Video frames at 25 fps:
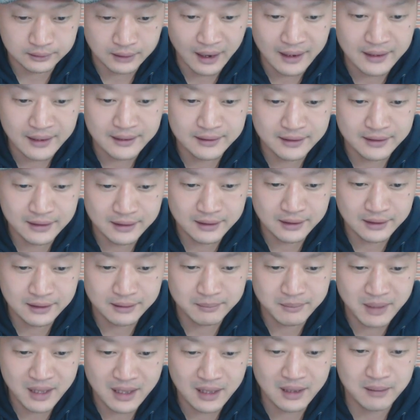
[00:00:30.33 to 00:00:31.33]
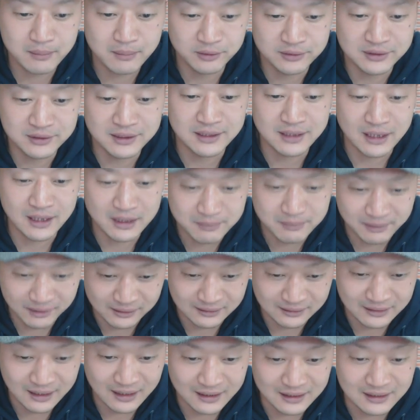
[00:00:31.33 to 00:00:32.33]
大義名分になり、
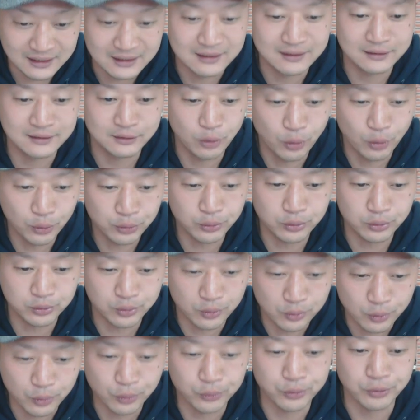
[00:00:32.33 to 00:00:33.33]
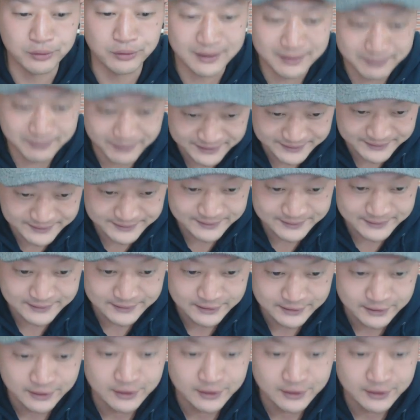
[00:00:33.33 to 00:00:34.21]
なり堂々と行動できます。